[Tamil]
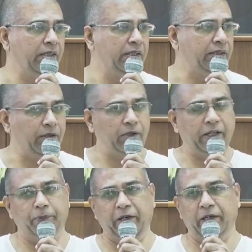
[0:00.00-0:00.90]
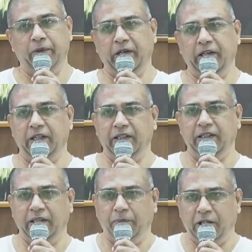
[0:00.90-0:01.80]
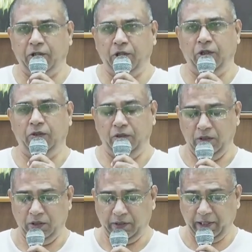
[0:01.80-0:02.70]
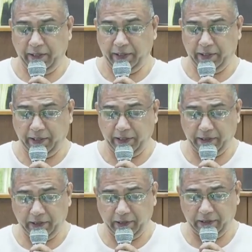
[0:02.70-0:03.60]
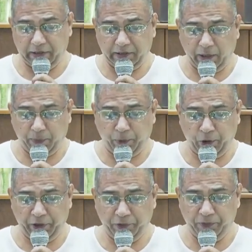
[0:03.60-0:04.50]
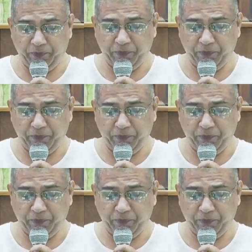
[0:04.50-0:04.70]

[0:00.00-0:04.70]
தன்னுடைய மேன்மைகள் இதை மட்டும் தேடிக்கிட்டே இருக்கிறது தற்பொழிவு